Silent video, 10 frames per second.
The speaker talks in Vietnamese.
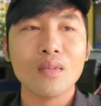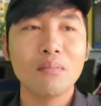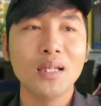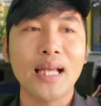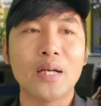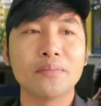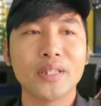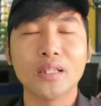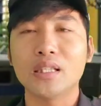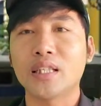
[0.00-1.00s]
mới ngày hôm
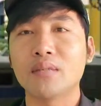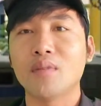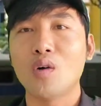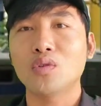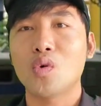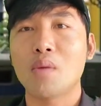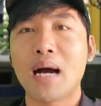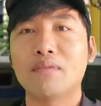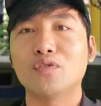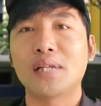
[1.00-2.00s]
trước thì tuyên bố thua
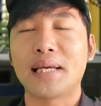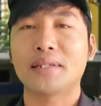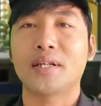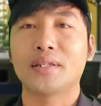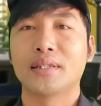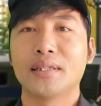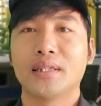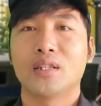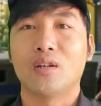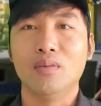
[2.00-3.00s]
ba vụ kiện rồi
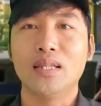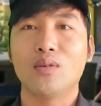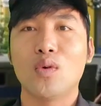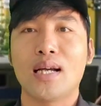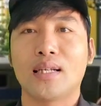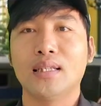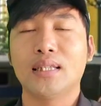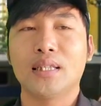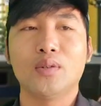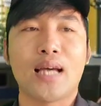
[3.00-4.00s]
cũng liên quan đến
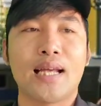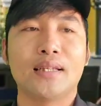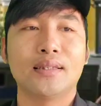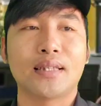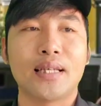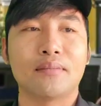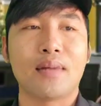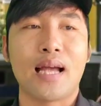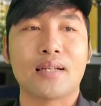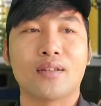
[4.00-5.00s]
khiếu nại đến tiền
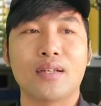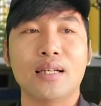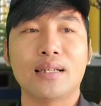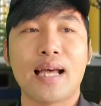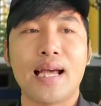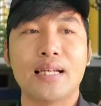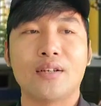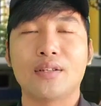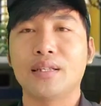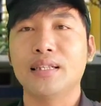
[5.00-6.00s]
bạc rồi đất đai
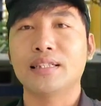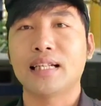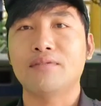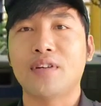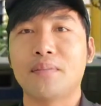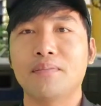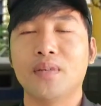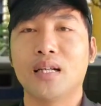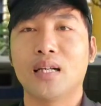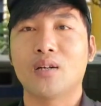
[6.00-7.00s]
rồi những cái sản phẩm
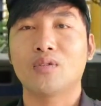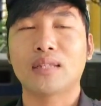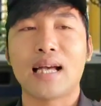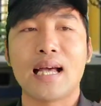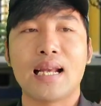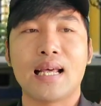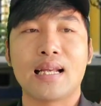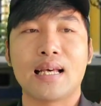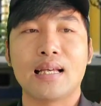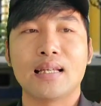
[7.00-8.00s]
mà cô ta là
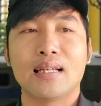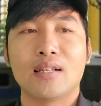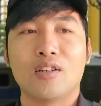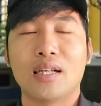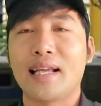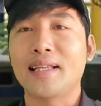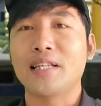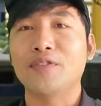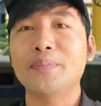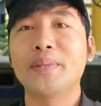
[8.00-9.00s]
là gọi là đại
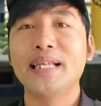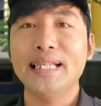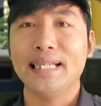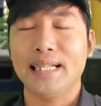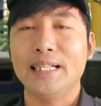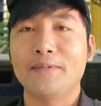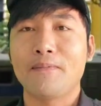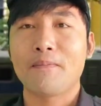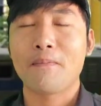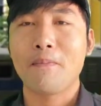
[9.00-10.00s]
diện pháp lý gì đó
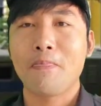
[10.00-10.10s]
ừ.